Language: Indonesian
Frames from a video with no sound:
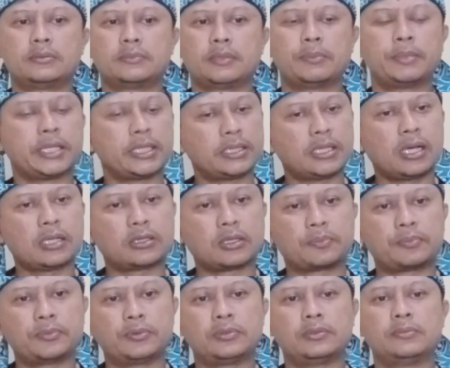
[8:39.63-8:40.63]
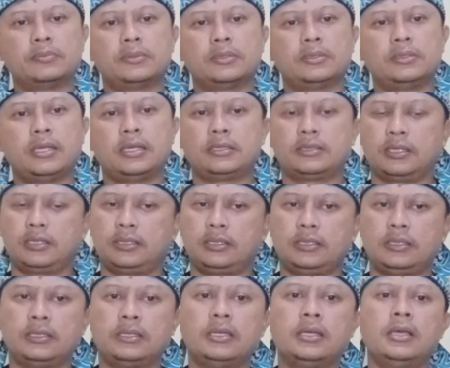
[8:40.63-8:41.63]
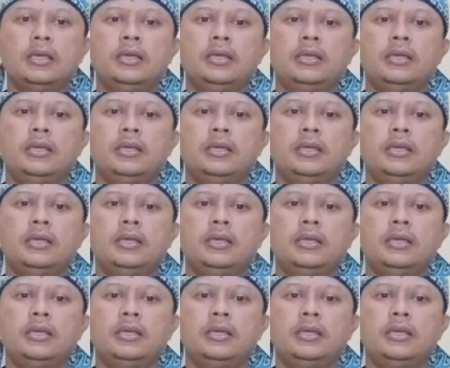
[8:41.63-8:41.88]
pemerintah ataupun DTI.